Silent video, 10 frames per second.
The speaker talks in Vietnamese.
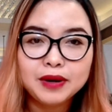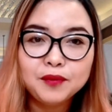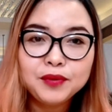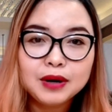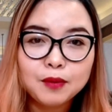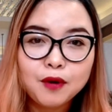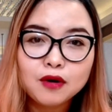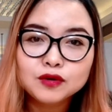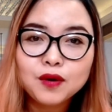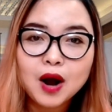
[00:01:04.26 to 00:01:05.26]
giống như là một con
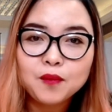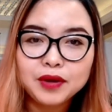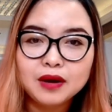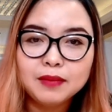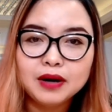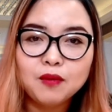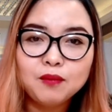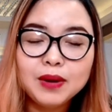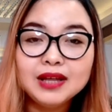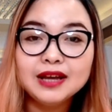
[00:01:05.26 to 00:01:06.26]
số không vậy mình không
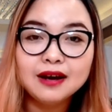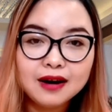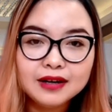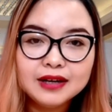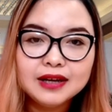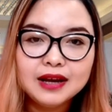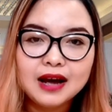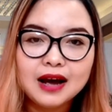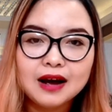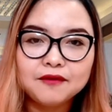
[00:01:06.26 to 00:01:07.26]
biết gì hết
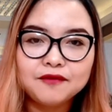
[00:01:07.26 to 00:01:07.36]
à,